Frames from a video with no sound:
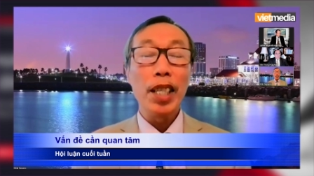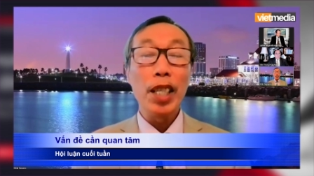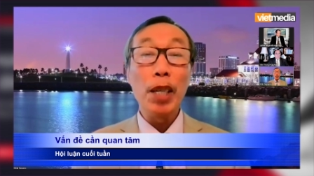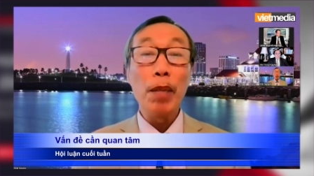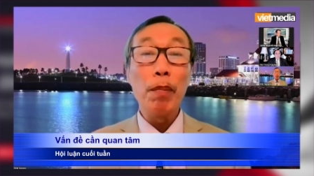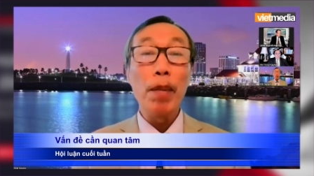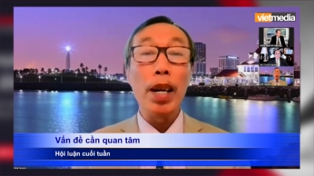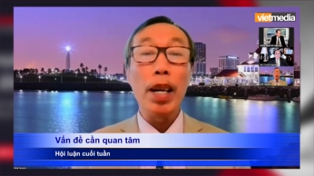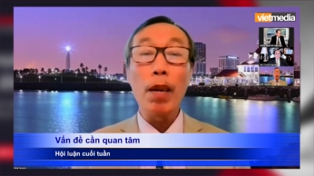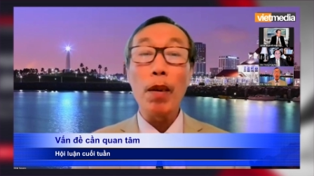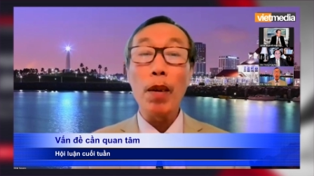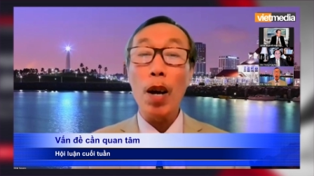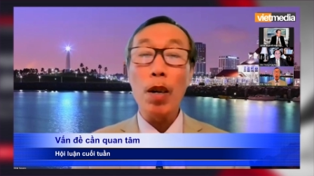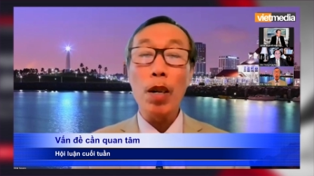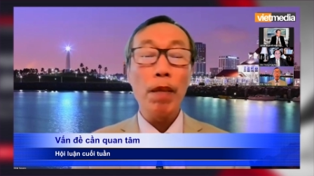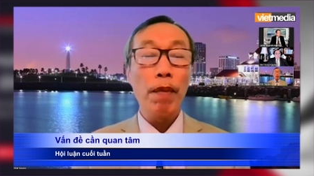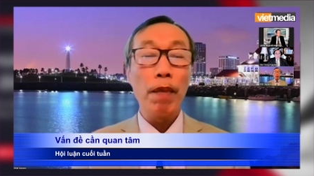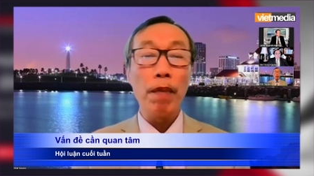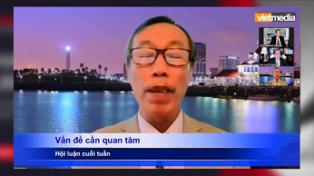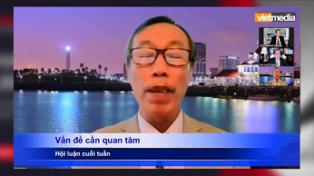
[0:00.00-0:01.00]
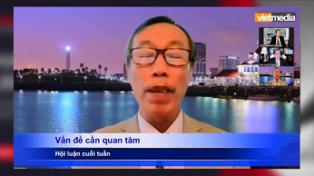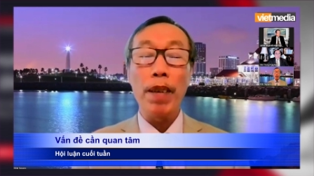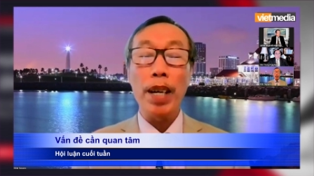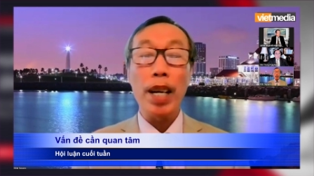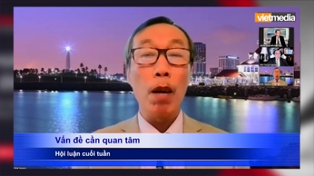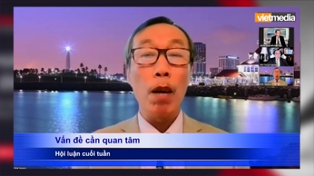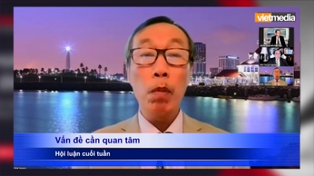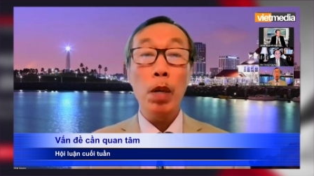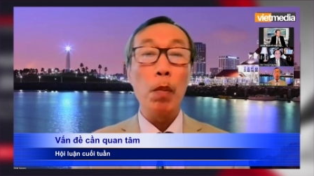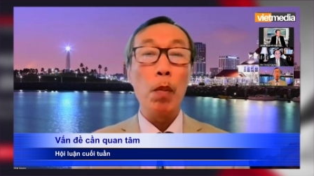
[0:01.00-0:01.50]
nhưng mà lâu lâu nó
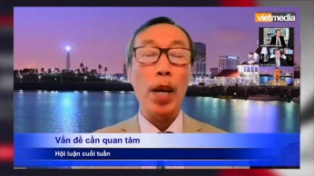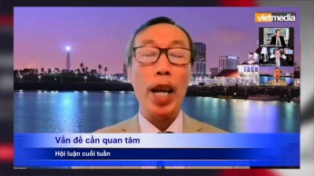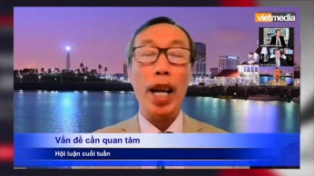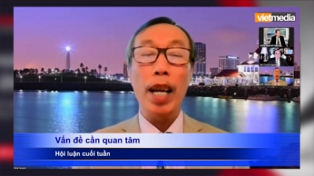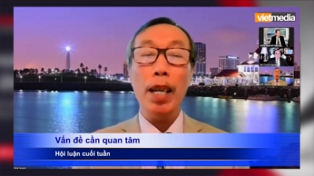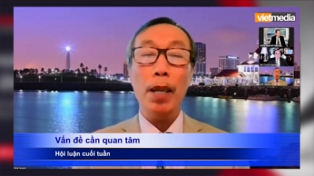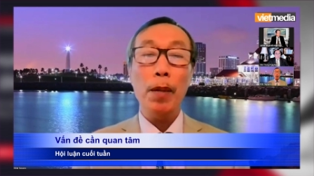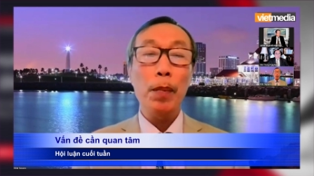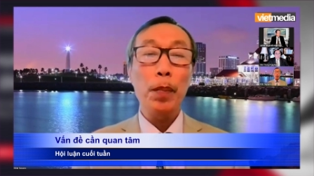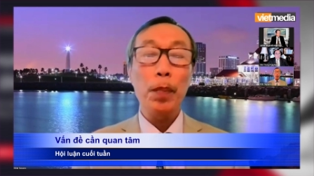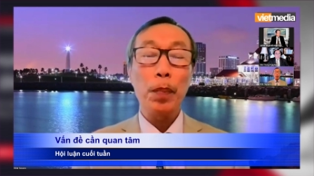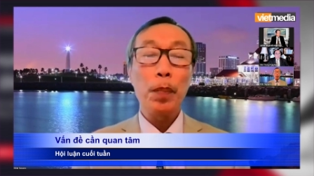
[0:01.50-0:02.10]
phải khống luôn cái